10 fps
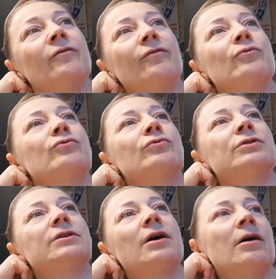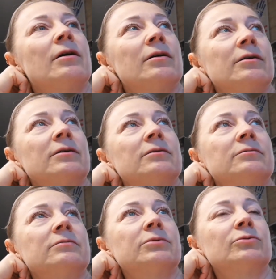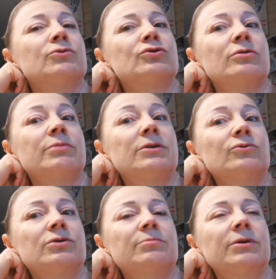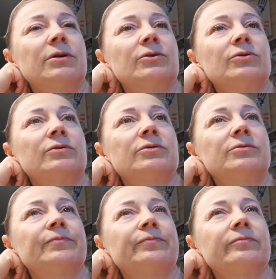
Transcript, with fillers: Вот. Потом еще обед нужно приготовить.